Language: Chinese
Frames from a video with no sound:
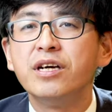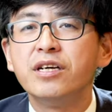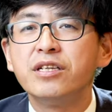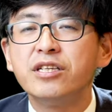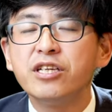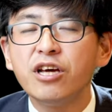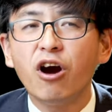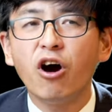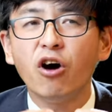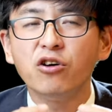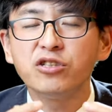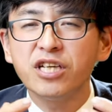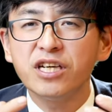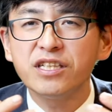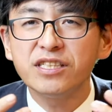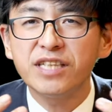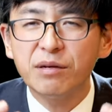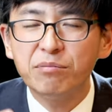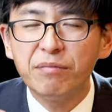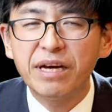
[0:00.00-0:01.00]
你好像
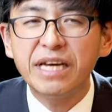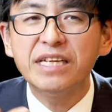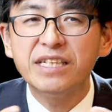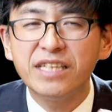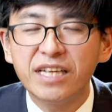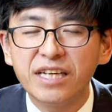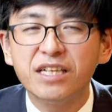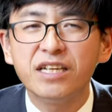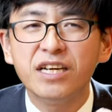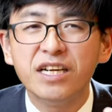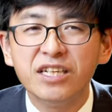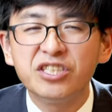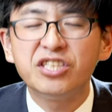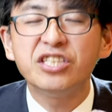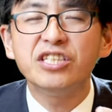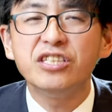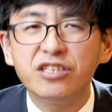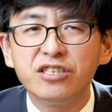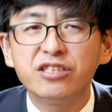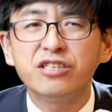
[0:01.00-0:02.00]
在每一天
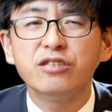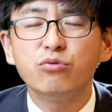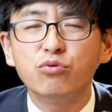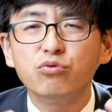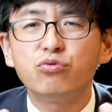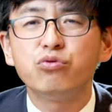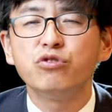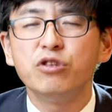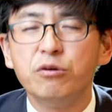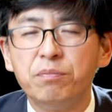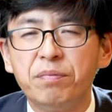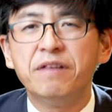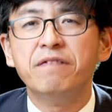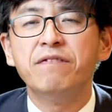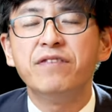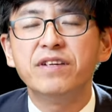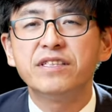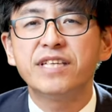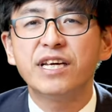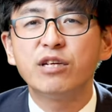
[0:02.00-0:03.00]
尽着基督徒的本
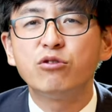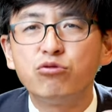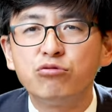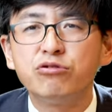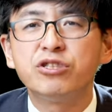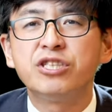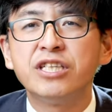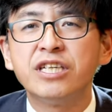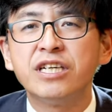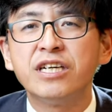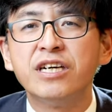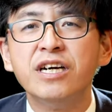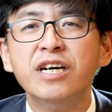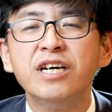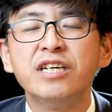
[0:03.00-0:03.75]
分在读经，